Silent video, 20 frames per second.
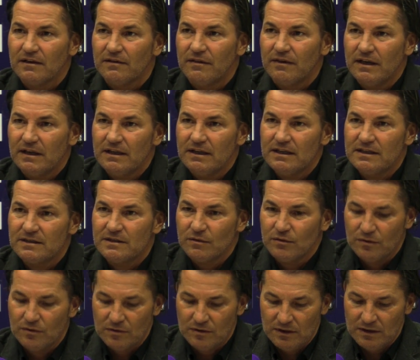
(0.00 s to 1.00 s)
wenn er nicht
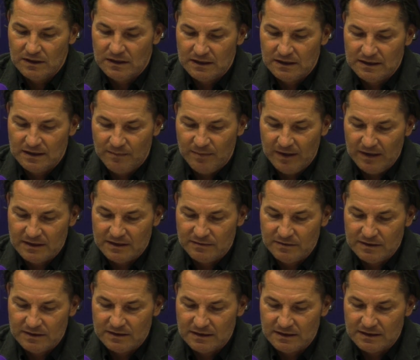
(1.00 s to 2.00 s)
so äh, dabei
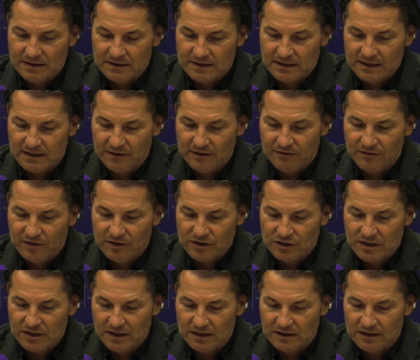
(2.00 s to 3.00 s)
ist, wie er sich das gerne
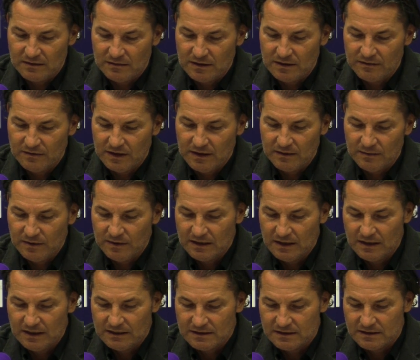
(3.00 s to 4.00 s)
vorstellt. Aber wir haben
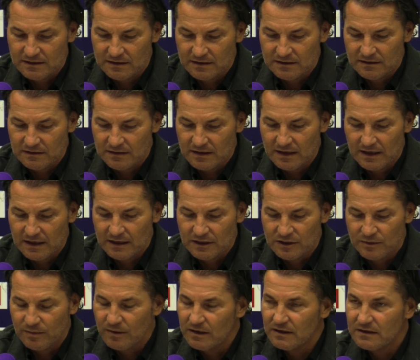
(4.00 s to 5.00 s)
in den letzten drei
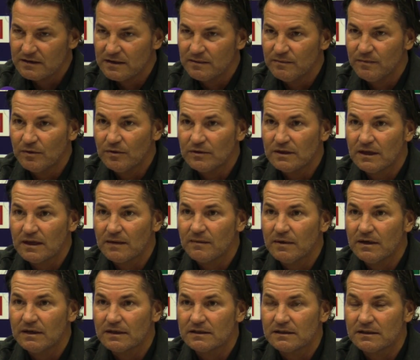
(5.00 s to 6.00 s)
Spielen zehn Punkte
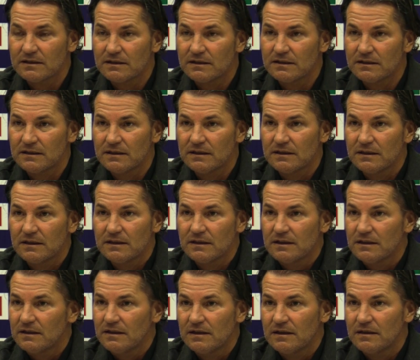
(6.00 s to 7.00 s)
gemacht äh,
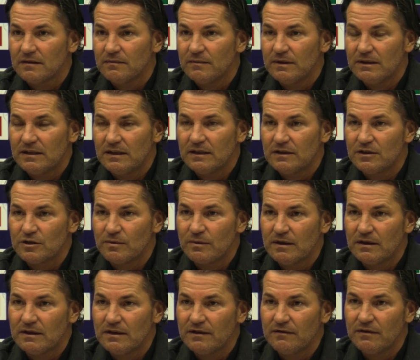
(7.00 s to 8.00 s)
äh mit den
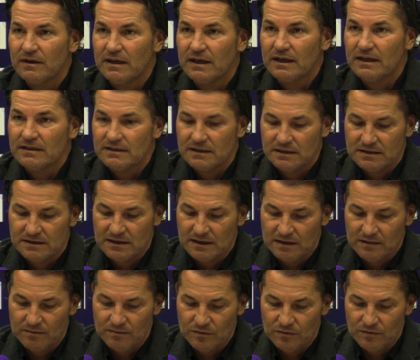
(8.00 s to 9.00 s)
Spielen, die wir eingesetzt
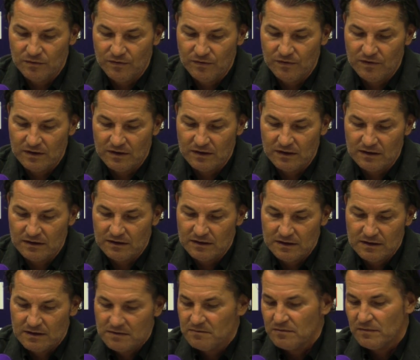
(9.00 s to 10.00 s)
haben und äh,
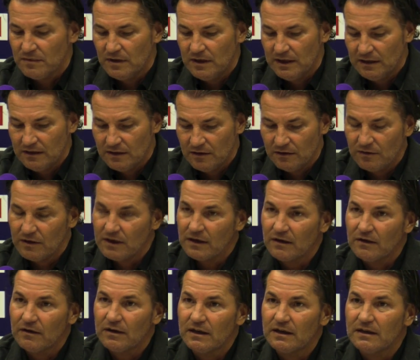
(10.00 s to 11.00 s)
hätten
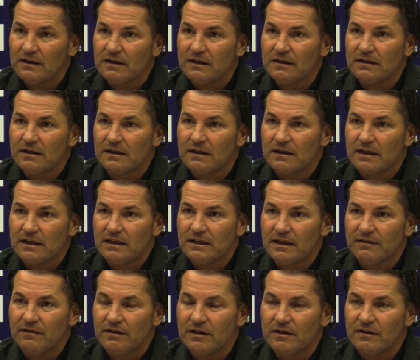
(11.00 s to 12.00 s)
natürlich auch in, in
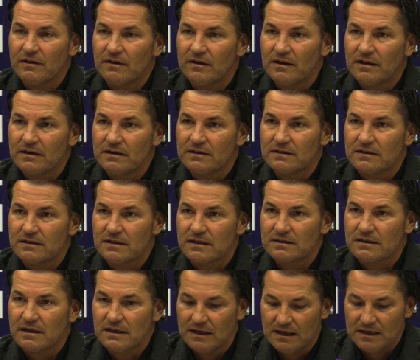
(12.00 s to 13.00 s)
Ried gewinnen können, das ist
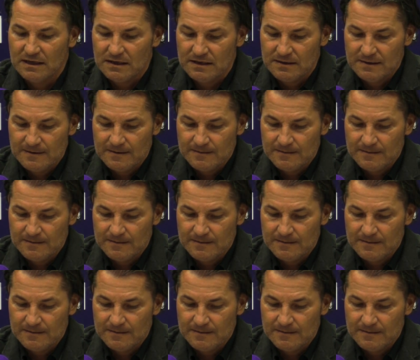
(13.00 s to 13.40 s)
ganz klar.